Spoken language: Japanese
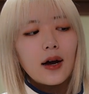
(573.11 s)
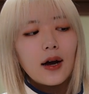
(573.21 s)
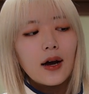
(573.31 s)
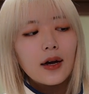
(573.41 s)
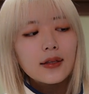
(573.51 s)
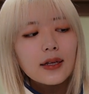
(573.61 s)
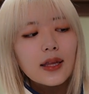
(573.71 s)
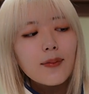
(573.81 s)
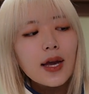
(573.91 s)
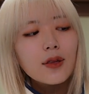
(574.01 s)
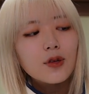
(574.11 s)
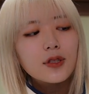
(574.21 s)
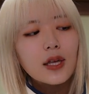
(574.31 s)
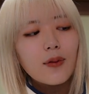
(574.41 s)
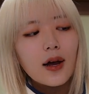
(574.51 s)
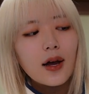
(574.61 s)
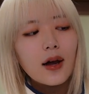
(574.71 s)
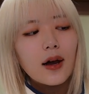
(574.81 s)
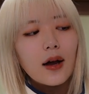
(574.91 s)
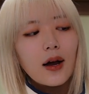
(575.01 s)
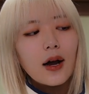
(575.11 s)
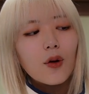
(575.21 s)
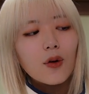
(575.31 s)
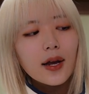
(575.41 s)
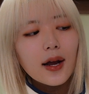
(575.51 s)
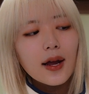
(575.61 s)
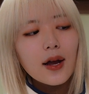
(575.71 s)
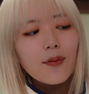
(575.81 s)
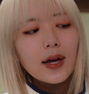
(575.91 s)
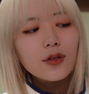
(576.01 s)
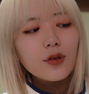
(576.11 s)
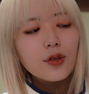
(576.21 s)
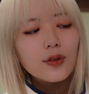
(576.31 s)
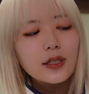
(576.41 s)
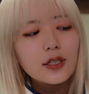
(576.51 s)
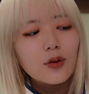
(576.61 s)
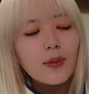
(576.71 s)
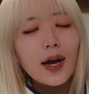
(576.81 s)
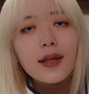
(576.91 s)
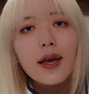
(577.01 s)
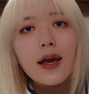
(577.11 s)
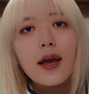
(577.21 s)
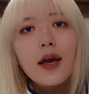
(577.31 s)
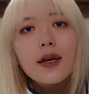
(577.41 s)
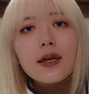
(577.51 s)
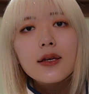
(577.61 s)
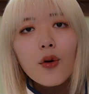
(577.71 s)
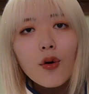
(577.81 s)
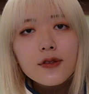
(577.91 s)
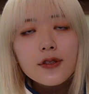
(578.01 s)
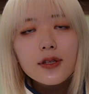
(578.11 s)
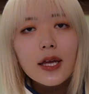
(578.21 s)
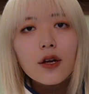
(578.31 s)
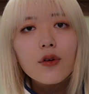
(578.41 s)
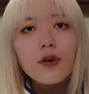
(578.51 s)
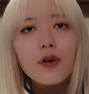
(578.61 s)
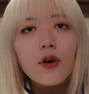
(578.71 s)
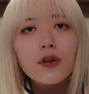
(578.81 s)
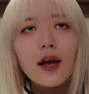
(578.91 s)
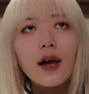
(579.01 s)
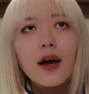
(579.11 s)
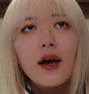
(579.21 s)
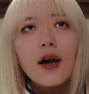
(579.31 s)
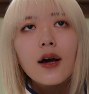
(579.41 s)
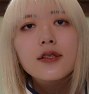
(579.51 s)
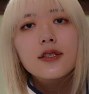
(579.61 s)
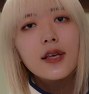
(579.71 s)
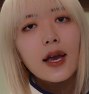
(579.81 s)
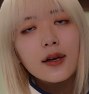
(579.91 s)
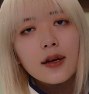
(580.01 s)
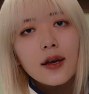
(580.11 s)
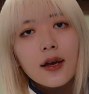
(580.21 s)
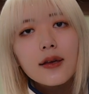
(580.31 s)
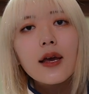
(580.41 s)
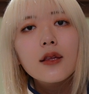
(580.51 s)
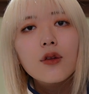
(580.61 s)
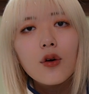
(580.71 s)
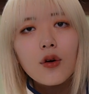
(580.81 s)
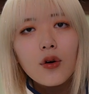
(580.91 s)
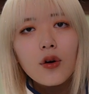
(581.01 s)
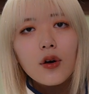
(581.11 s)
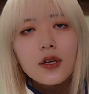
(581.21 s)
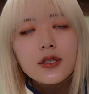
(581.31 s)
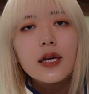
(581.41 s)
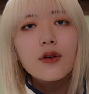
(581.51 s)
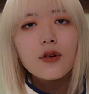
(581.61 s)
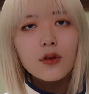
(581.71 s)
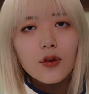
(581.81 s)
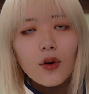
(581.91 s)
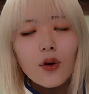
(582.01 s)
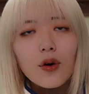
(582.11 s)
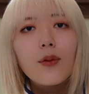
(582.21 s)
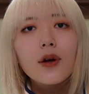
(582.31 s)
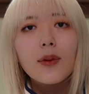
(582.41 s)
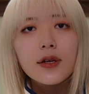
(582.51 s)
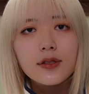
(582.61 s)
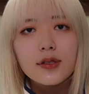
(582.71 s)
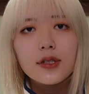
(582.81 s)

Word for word: あ建前としては、あこれからファンの人たちの前で、意表をついてくるような発言、言動をしてくると思います。